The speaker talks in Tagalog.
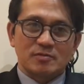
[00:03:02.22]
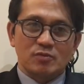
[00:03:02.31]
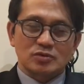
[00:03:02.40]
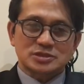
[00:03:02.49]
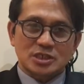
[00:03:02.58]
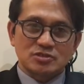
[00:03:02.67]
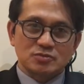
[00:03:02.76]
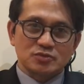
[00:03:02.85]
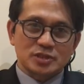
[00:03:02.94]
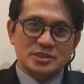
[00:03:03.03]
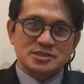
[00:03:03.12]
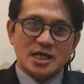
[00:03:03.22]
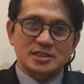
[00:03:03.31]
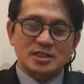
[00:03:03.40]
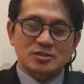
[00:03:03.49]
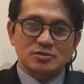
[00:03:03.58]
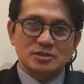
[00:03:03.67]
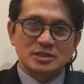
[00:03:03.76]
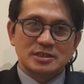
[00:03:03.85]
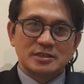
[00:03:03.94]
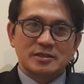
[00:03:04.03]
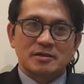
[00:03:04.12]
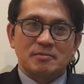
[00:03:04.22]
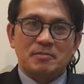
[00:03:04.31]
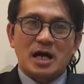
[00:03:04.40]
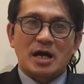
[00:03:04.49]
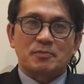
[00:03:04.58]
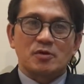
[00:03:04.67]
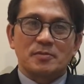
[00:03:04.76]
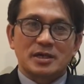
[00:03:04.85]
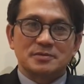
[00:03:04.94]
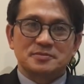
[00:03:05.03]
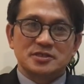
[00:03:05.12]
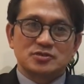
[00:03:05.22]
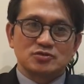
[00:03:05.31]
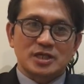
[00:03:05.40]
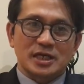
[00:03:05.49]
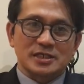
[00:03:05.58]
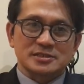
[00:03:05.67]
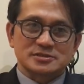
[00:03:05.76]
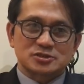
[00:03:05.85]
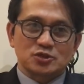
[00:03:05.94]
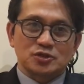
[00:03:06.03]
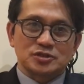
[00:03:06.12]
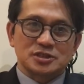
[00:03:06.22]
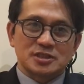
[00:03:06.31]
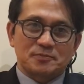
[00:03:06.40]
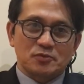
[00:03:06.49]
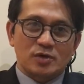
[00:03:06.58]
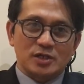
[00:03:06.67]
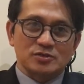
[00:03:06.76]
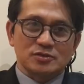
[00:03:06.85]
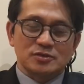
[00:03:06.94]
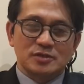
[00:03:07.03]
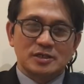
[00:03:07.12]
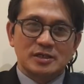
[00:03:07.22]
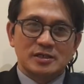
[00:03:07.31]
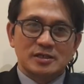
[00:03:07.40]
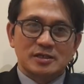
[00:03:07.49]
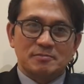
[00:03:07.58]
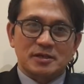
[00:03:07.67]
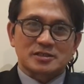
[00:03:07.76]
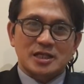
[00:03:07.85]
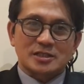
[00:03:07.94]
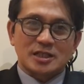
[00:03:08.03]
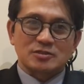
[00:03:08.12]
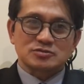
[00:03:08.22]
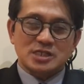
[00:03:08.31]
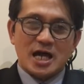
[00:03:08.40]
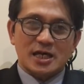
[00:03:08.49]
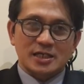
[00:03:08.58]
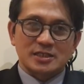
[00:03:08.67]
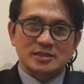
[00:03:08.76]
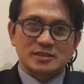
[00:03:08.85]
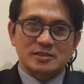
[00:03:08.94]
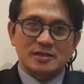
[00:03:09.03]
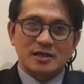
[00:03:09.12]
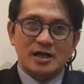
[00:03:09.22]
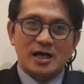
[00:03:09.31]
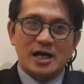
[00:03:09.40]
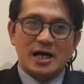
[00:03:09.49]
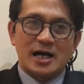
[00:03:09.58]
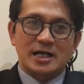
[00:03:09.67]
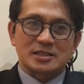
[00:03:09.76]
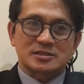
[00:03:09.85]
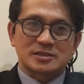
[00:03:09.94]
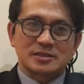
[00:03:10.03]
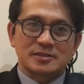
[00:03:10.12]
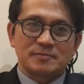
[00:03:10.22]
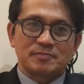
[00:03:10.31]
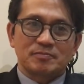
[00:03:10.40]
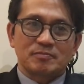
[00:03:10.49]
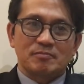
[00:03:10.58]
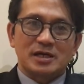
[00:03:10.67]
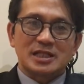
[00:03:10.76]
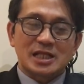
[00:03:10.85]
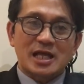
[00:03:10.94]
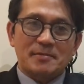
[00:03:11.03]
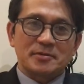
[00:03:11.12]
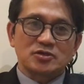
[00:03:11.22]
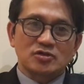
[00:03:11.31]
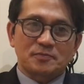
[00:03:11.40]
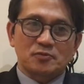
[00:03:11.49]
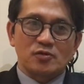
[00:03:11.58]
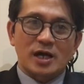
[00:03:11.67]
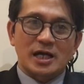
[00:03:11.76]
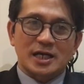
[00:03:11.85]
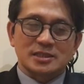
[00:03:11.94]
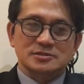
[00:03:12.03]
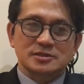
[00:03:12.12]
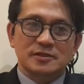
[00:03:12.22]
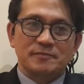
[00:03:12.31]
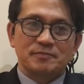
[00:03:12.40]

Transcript: Buksan nyo muna yung channel ko. Baka po may video na eh. So, hindi na po kayo magtatanong sa akin at malalaman nyo na po kagad